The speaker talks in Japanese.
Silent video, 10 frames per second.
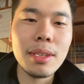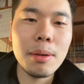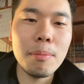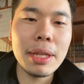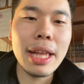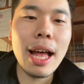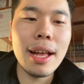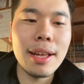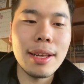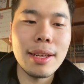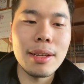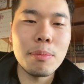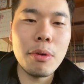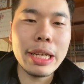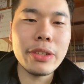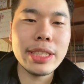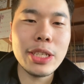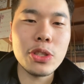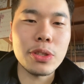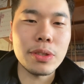また、ボーギング
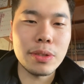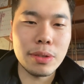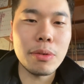選手